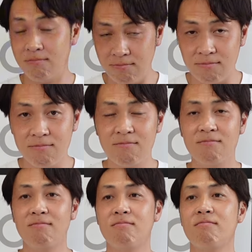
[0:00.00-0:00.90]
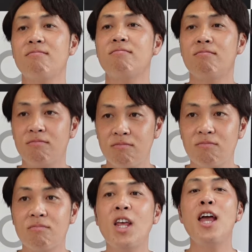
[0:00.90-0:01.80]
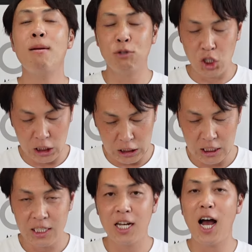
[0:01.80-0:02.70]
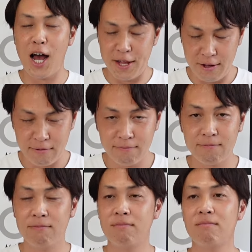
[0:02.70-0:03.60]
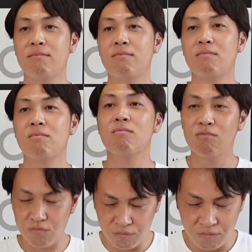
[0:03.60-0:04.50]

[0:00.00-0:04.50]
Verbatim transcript: まあ63って AMG AMG ですか、はい、でまあガソリンモデルで、うん、